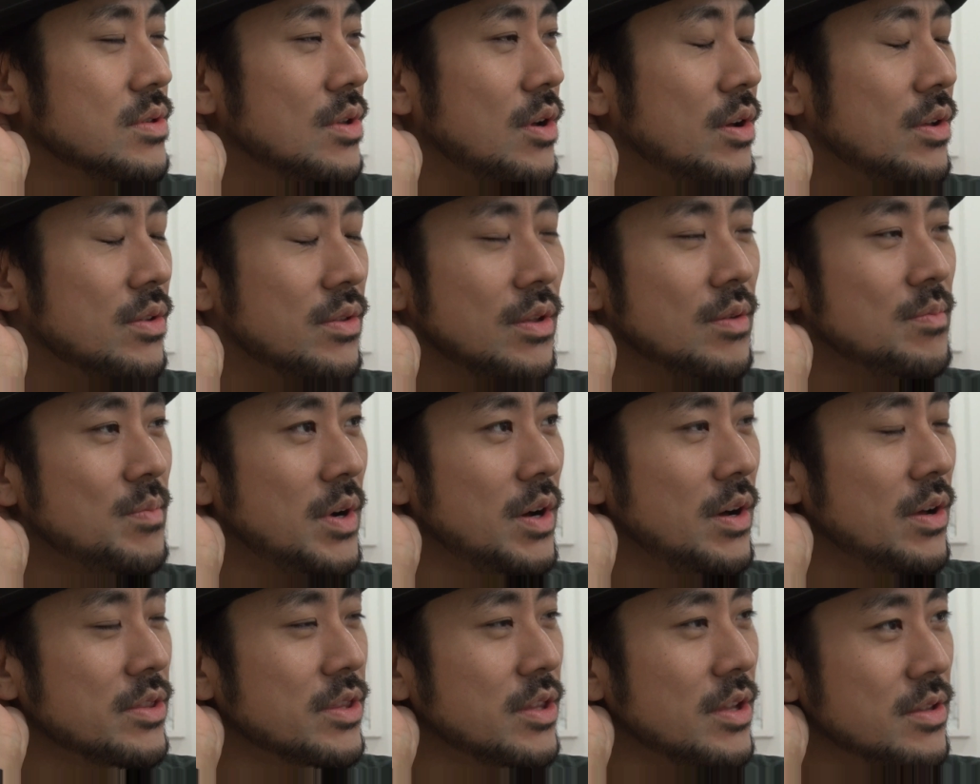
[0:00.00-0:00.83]
あ,、
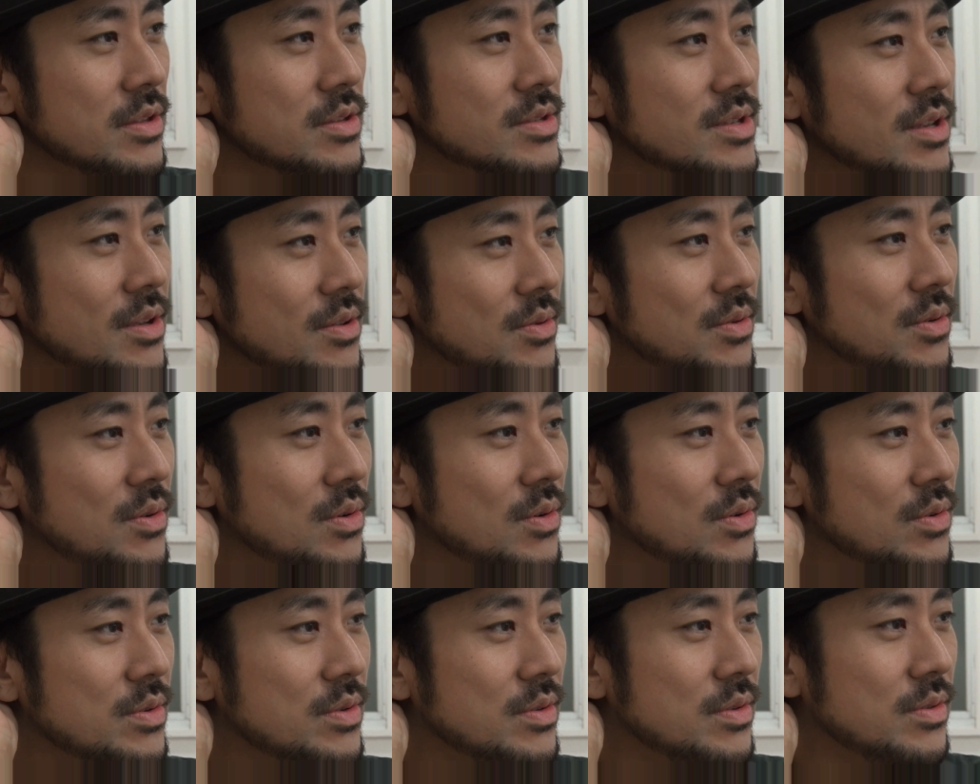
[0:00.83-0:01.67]
まあ、あったんですけ
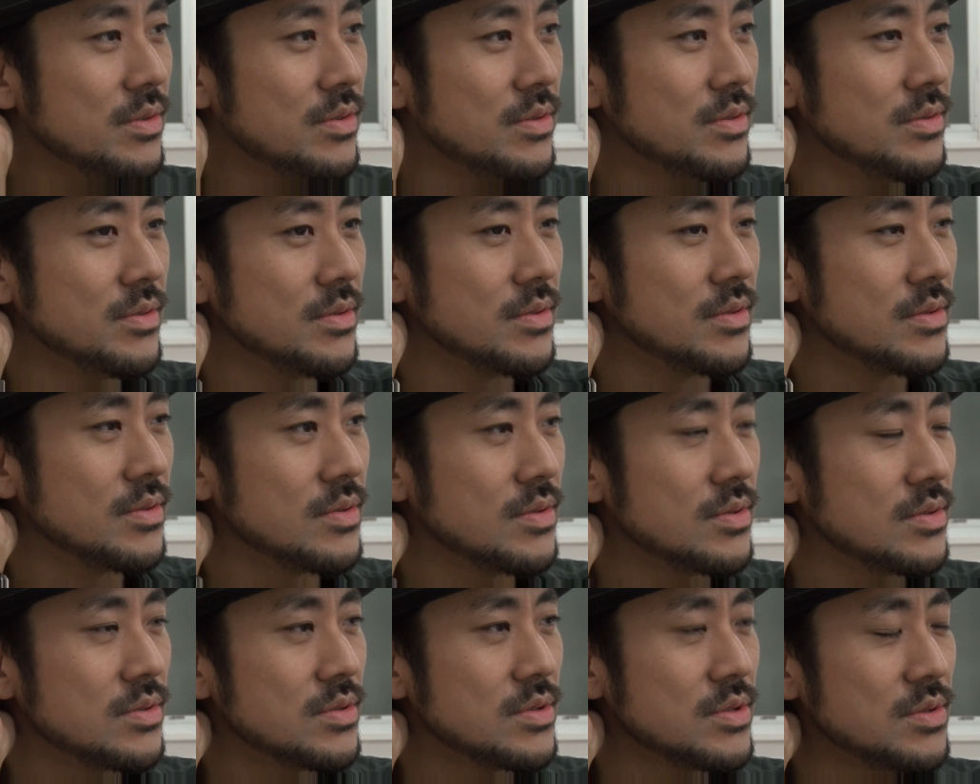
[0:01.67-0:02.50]
ど
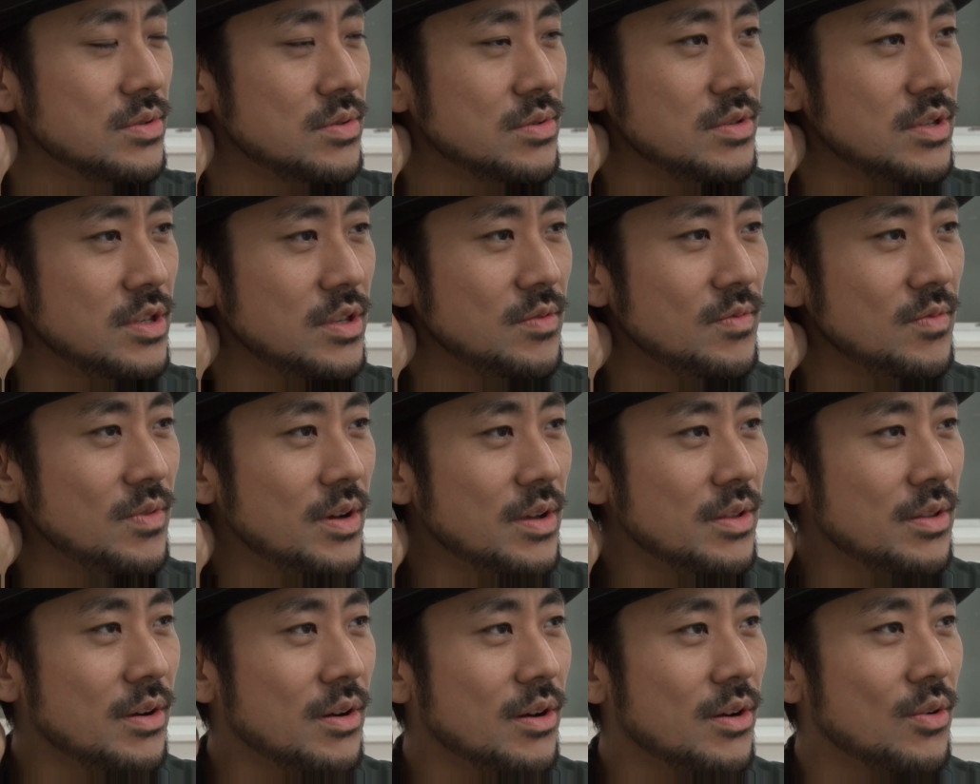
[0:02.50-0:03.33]
数人
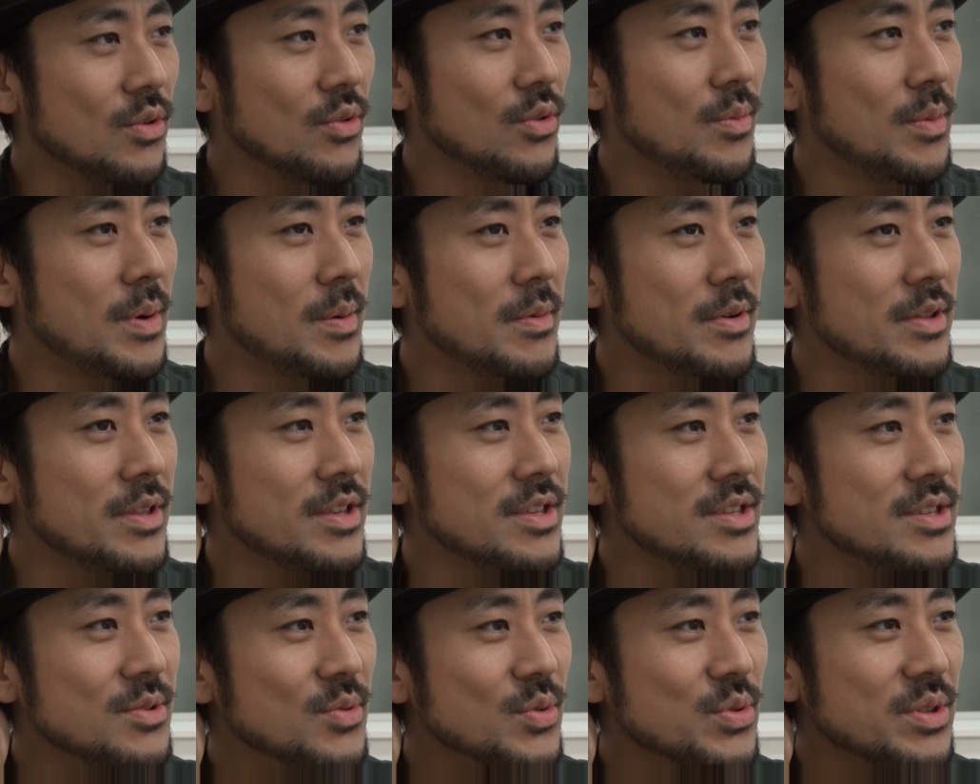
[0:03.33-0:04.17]
はなんかこのままで
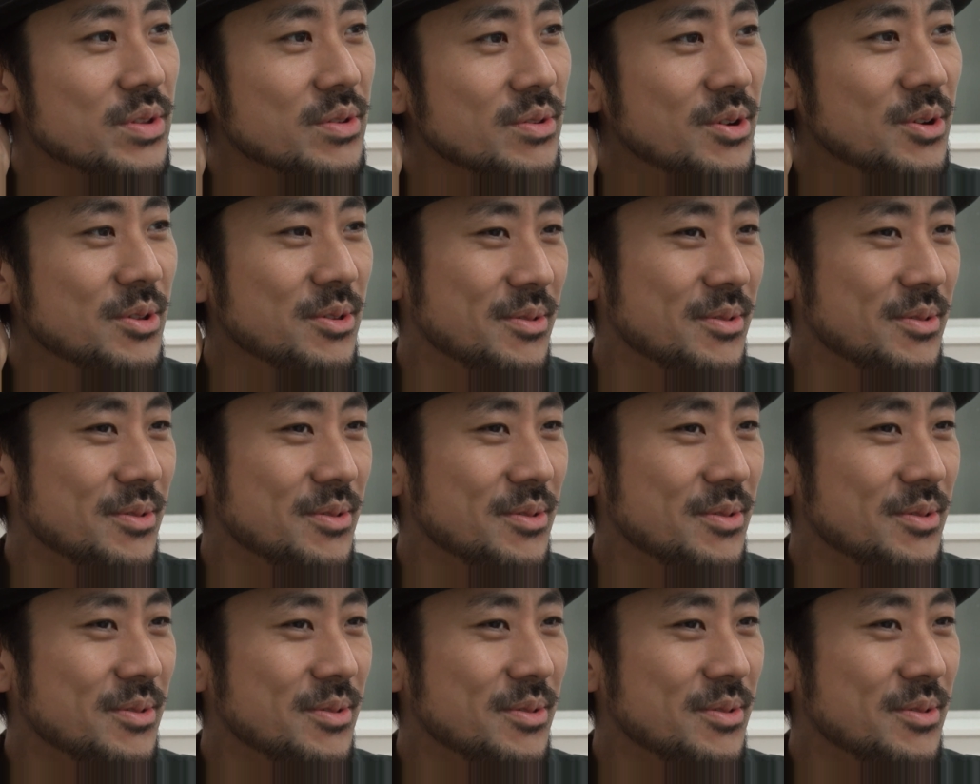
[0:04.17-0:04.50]
いいよっていうこ